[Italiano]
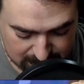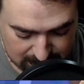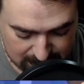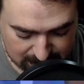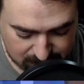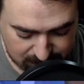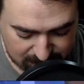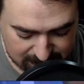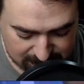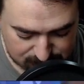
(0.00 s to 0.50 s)

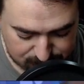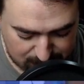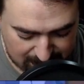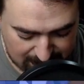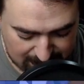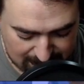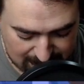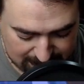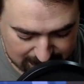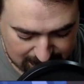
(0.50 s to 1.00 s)
Dovete
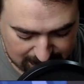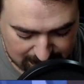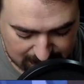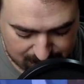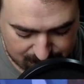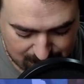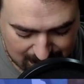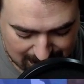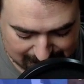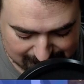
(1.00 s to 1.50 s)
sperare anche che
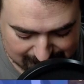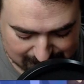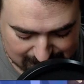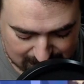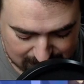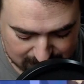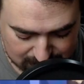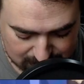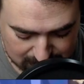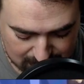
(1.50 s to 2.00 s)

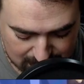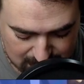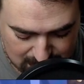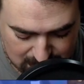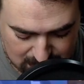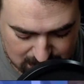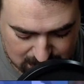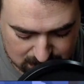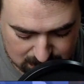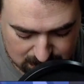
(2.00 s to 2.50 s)
rimbalza.
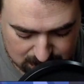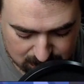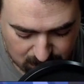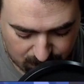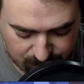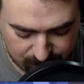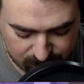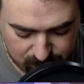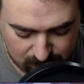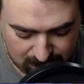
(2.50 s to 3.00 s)
Ah,
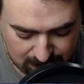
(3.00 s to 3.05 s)
ho fatto la